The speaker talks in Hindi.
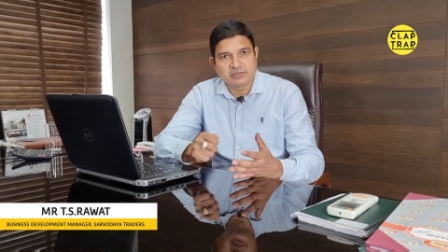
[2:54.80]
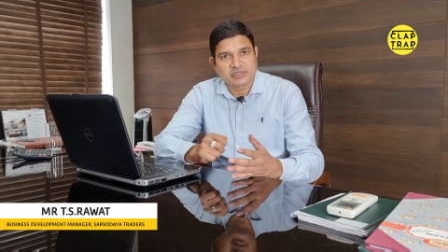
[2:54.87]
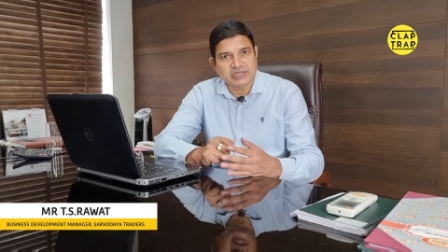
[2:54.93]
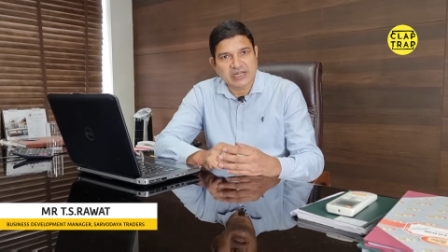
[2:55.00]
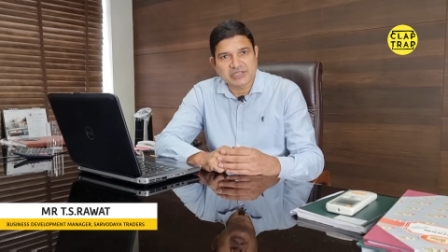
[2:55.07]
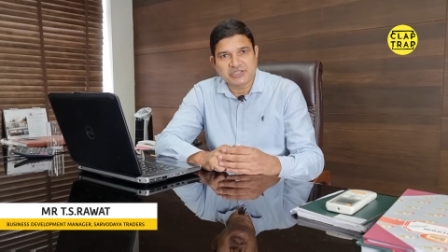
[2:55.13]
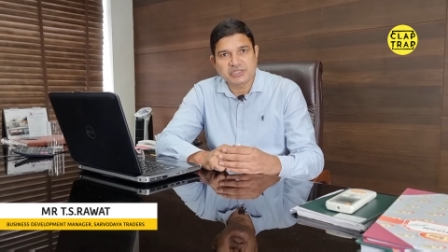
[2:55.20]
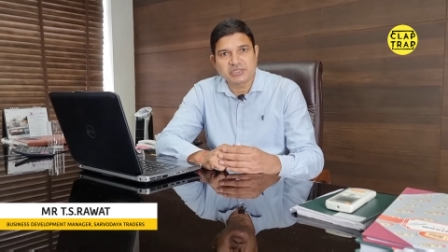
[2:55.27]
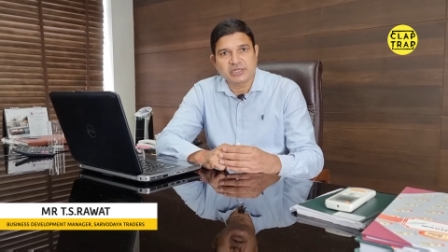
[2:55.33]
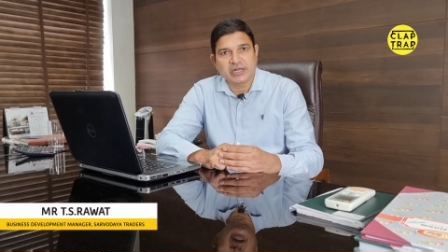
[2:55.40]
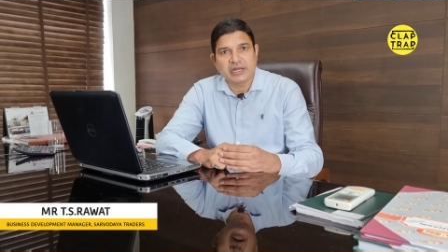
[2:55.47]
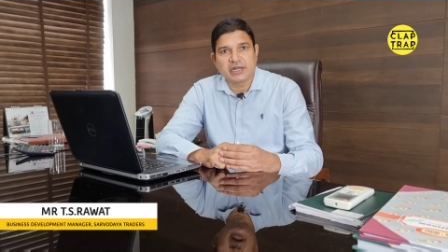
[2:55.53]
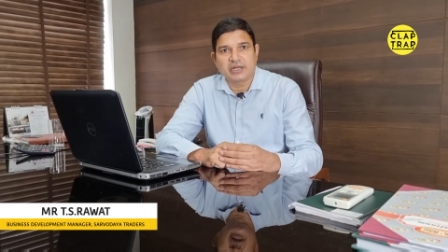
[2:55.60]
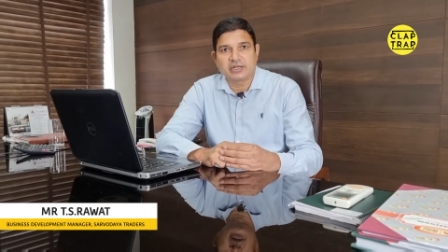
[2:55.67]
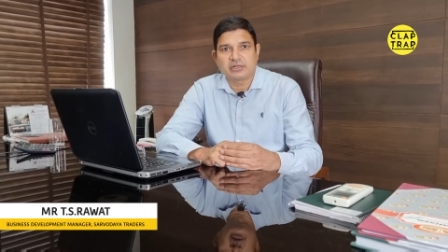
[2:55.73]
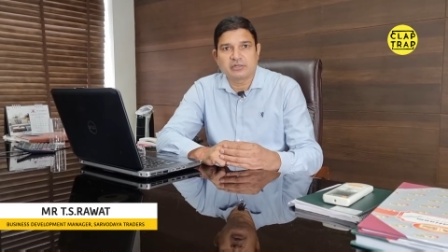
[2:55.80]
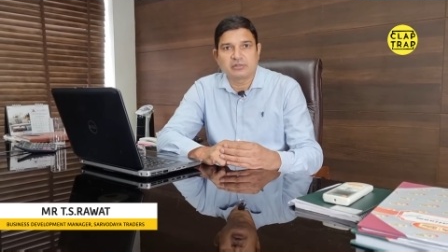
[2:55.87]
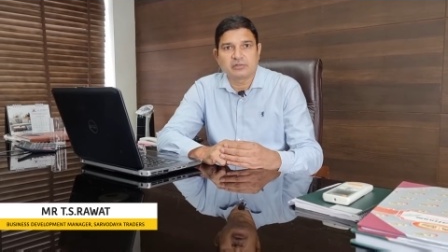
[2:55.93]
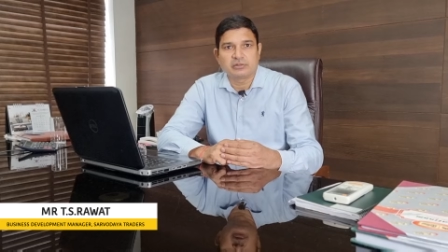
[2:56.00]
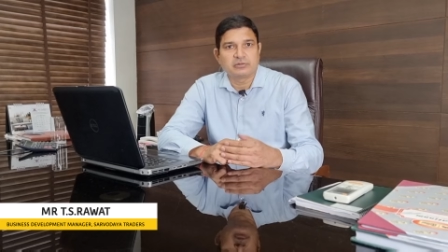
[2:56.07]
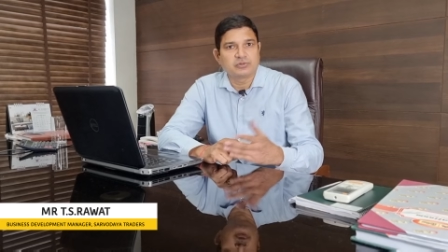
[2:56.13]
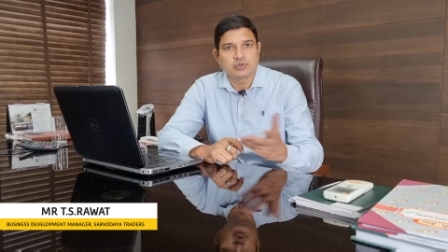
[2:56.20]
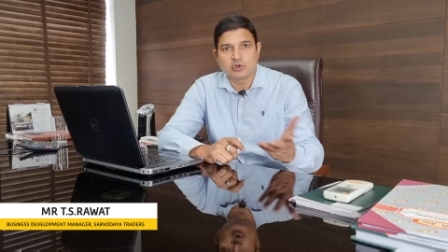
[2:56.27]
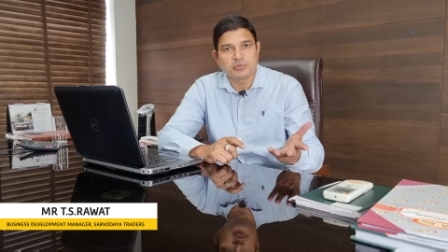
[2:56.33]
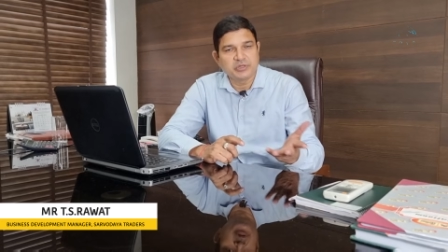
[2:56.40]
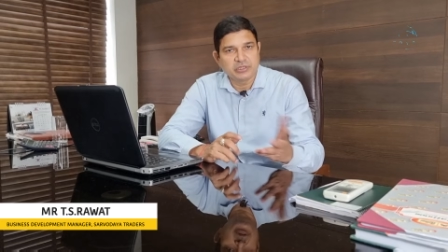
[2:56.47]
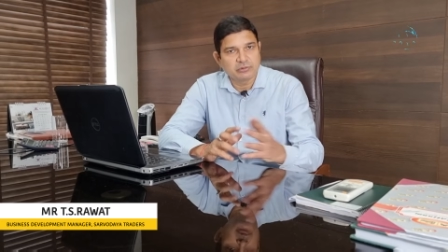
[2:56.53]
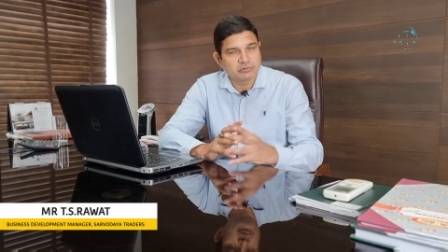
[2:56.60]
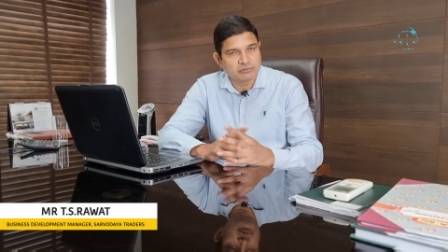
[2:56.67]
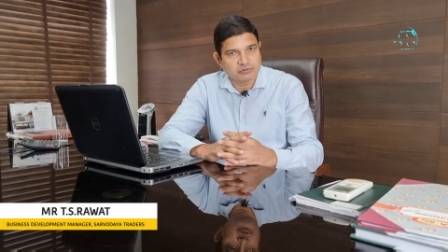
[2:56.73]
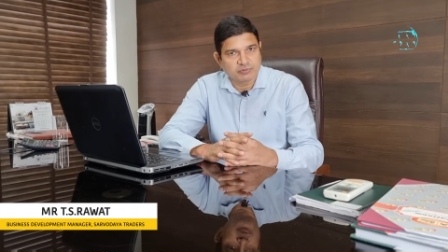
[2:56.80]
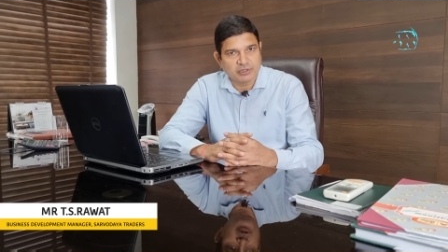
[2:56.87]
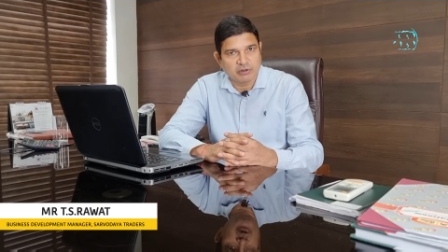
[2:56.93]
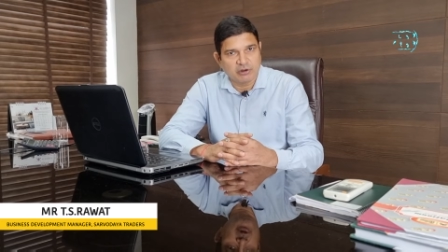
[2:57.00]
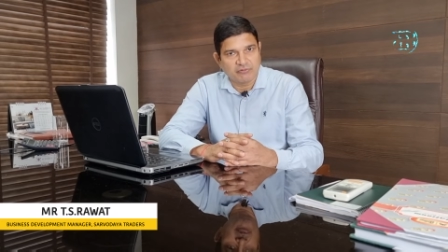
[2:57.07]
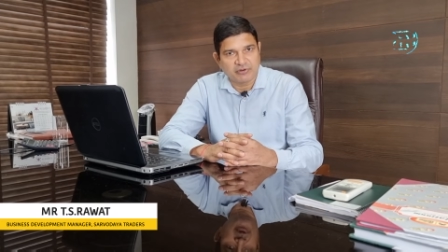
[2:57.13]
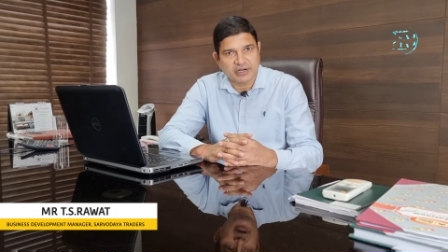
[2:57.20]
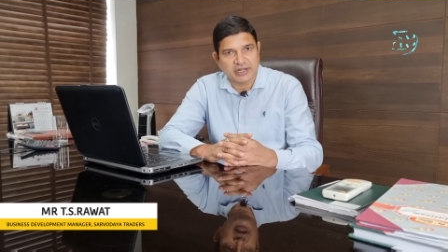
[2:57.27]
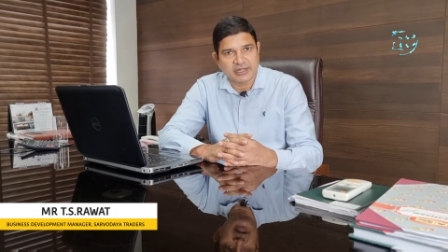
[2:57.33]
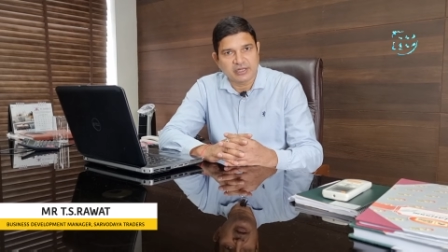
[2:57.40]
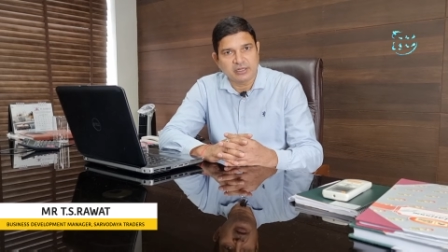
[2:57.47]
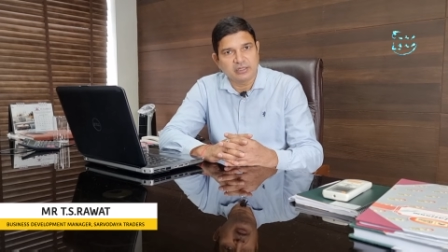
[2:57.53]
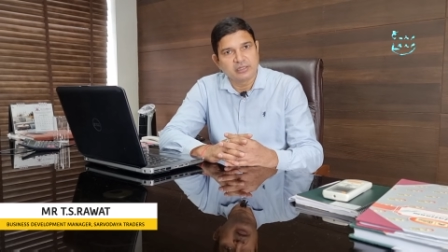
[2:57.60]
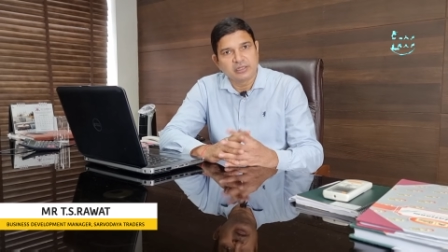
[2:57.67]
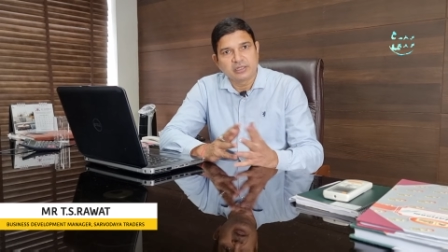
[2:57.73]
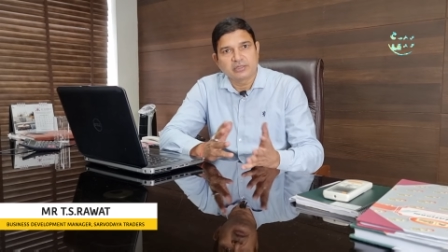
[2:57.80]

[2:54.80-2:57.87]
स्क्रैच इट एंड जो भी उसमें ऑफर आएगा